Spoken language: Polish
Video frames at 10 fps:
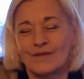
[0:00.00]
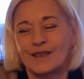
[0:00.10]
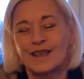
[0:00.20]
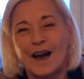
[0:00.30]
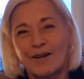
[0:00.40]

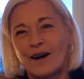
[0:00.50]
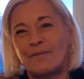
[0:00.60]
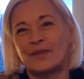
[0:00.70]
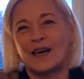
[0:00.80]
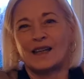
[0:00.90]

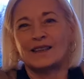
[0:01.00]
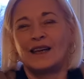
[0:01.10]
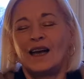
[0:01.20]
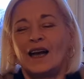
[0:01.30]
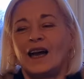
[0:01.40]
chciałam, tak,
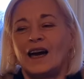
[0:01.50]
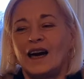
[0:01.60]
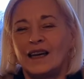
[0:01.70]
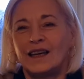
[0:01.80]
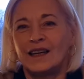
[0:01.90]

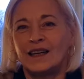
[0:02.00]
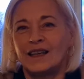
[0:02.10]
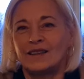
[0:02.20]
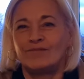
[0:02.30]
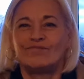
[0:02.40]

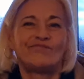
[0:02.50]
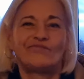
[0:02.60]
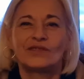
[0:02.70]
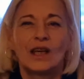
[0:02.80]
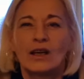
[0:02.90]
ale
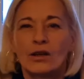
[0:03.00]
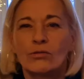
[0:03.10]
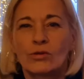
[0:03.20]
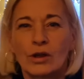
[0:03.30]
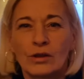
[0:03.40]

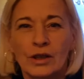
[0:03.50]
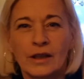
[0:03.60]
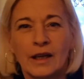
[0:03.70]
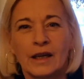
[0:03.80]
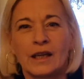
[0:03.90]
jutro nie
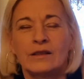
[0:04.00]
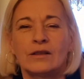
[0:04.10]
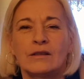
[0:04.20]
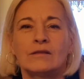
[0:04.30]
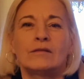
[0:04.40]
da rady
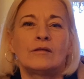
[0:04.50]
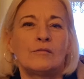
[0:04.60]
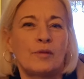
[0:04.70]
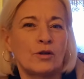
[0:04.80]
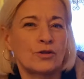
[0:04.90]

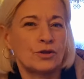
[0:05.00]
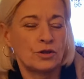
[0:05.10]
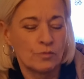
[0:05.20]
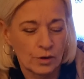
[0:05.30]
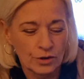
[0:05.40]
y,
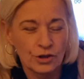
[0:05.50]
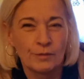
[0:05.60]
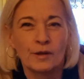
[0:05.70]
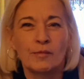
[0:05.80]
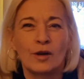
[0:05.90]
pościć, bo
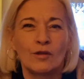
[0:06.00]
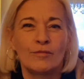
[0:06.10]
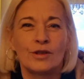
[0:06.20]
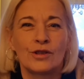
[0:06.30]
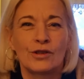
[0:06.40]
idziemy po
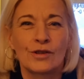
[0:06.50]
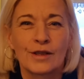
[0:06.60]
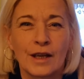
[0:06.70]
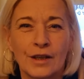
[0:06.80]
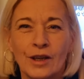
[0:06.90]
obiedzie do
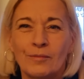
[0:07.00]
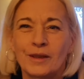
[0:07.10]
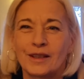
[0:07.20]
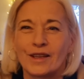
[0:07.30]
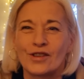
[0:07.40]

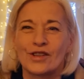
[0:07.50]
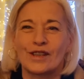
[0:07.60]
znajomych, także